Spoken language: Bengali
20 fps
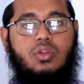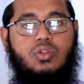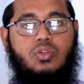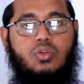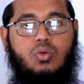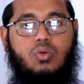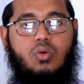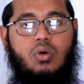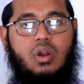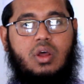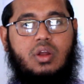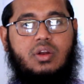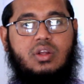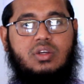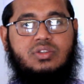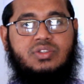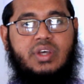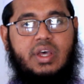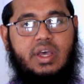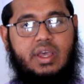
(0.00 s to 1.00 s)
তো করাটা
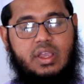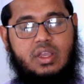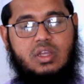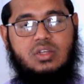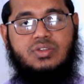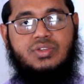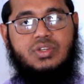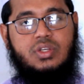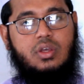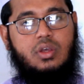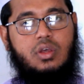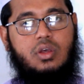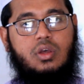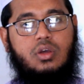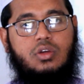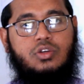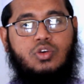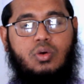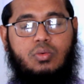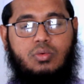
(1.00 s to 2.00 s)
জায়েজ
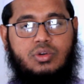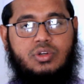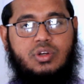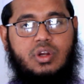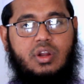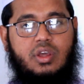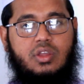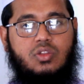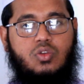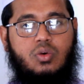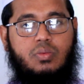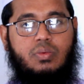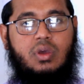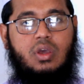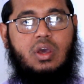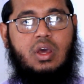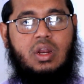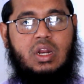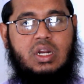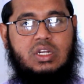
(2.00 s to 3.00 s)
সমস্যা নেই তবে আল্লাহ